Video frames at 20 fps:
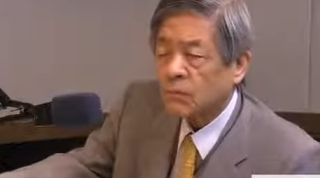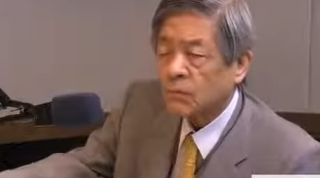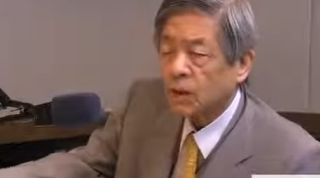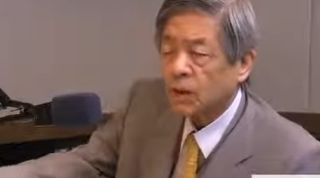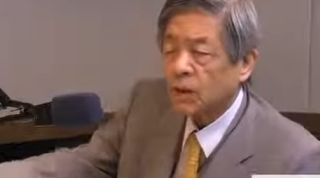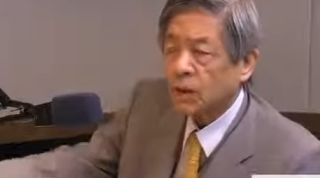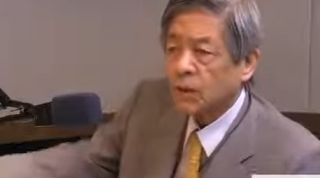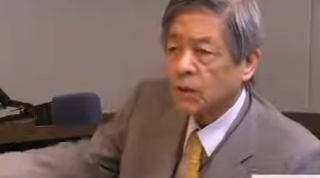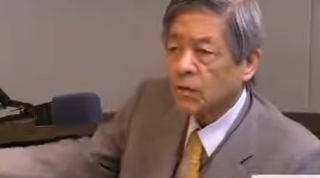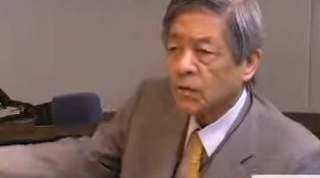
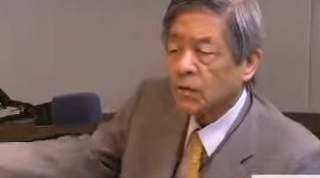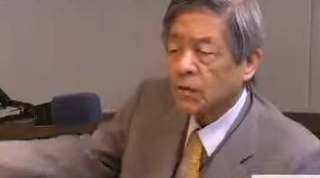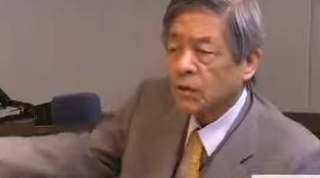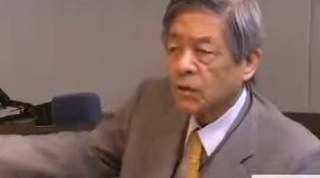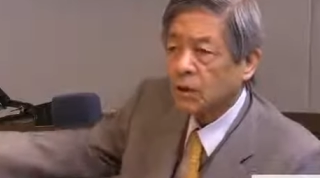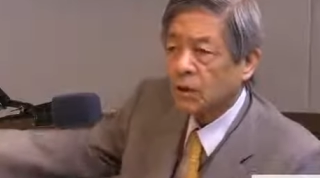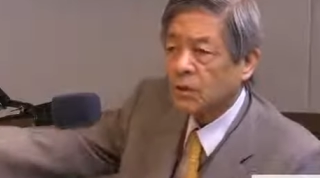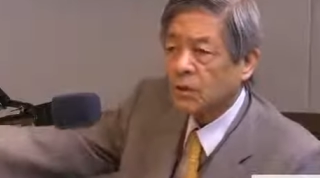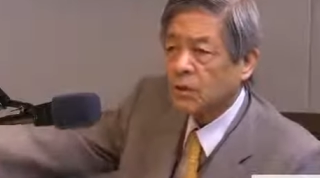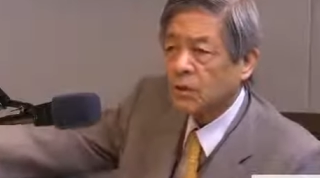ねそれ
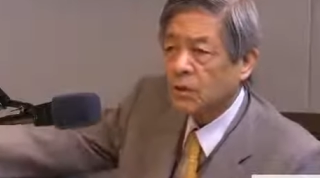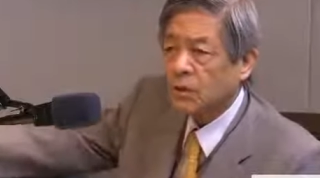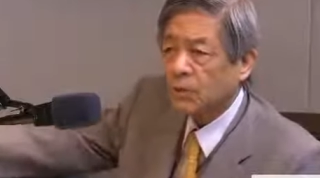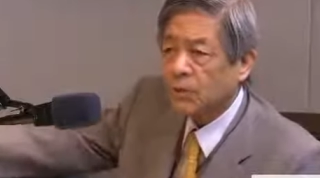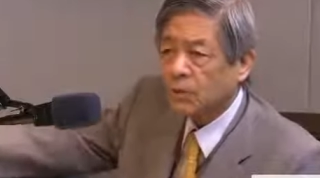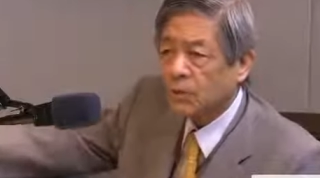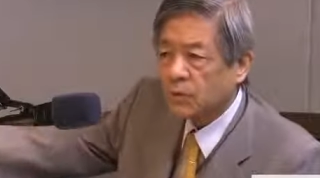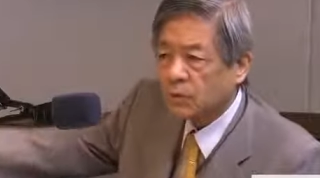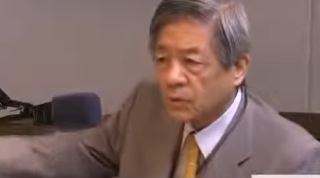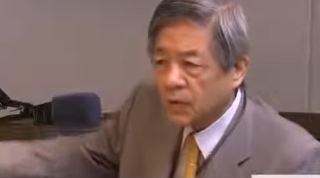から
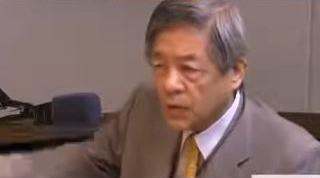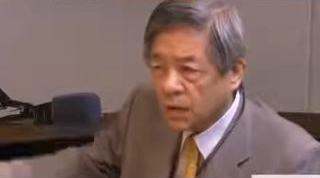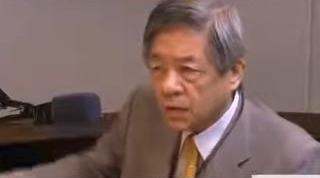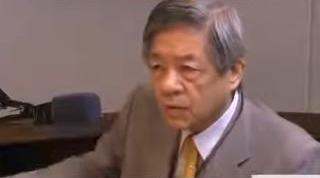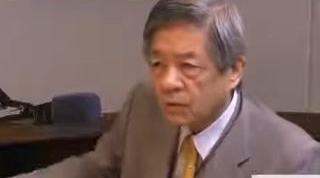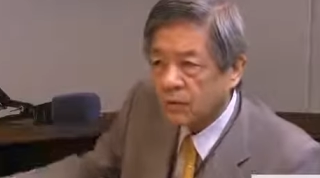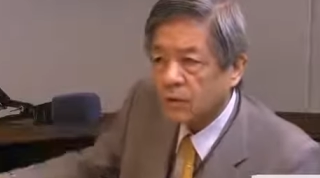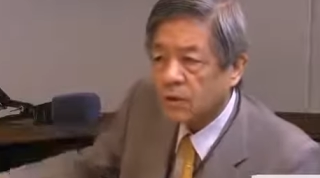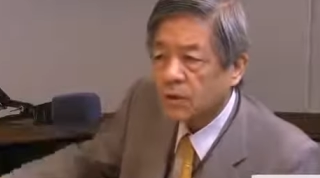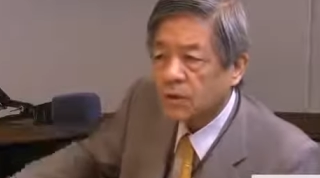ロシアもここかっ
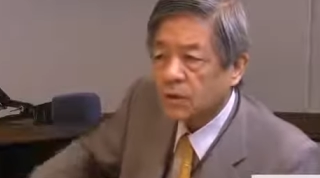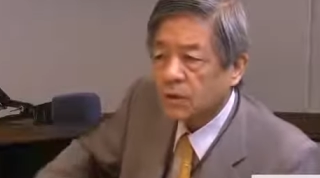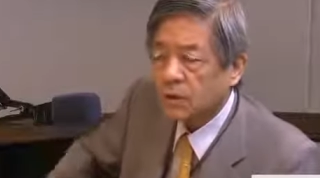てくる。